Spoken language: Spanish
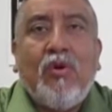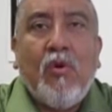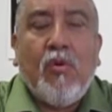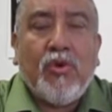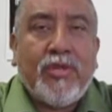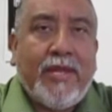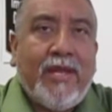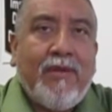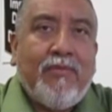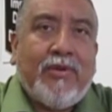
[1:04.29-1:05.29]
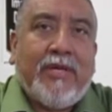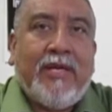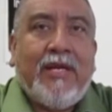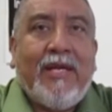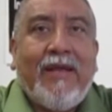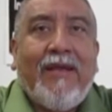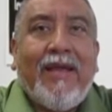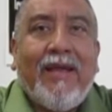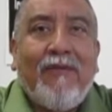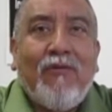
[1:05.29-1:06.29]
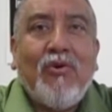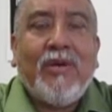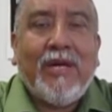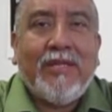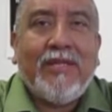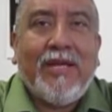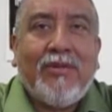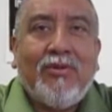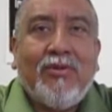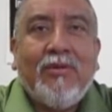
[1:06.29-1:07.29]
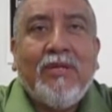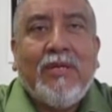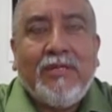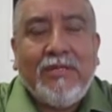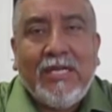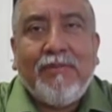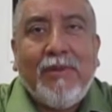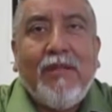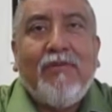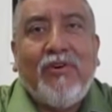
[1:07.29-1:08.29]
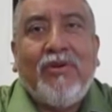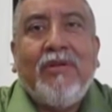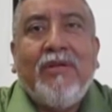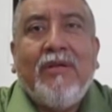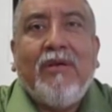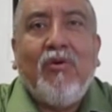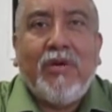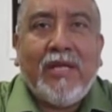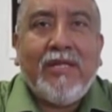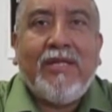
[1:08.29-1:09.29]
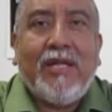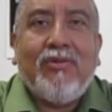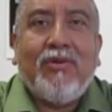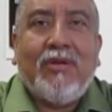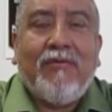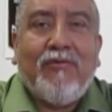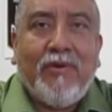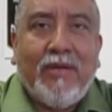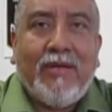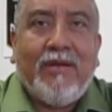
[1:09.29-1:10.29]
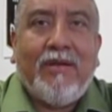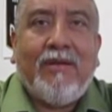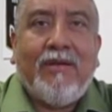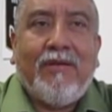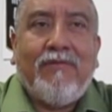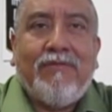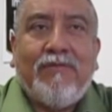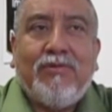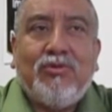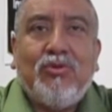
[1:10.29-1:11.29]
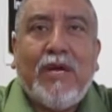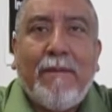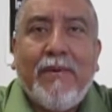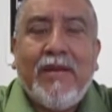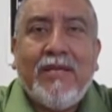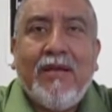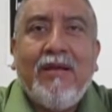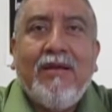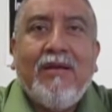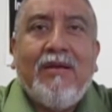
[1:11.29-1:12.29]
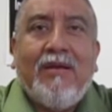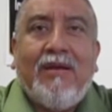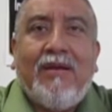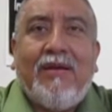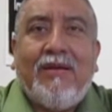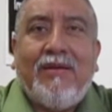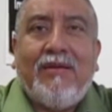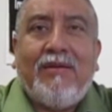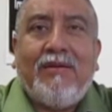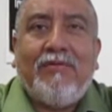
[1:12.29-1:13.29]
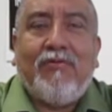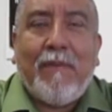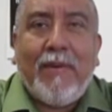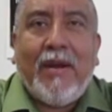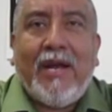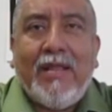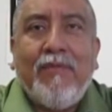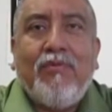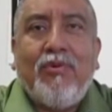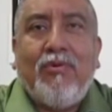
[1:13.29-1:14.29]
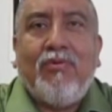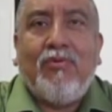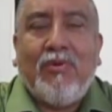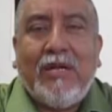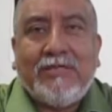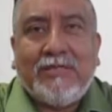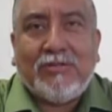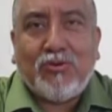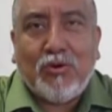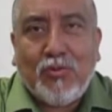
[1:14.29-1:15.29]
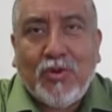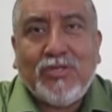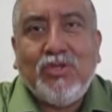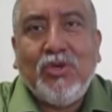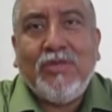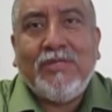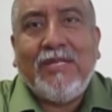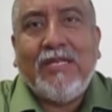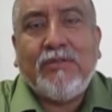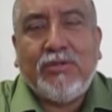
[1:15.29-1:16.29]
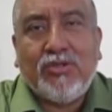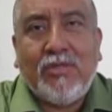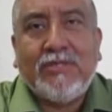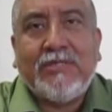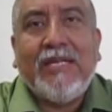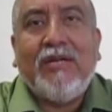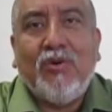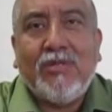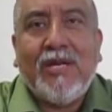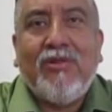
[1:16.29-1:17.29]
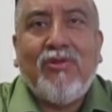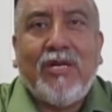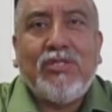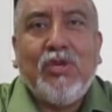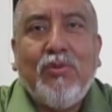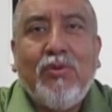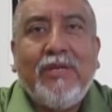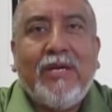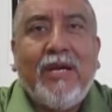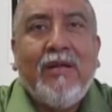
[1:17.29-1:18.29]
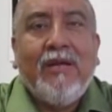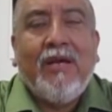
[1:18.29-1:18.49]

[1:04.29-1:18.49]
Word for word: cómo vota él, porque él, fue un candidato, Nick Melvoin, un candidato que fue eh, su campaña eh, fue pagada por las, las, corporaciones y las personas que están en contra de la educación pública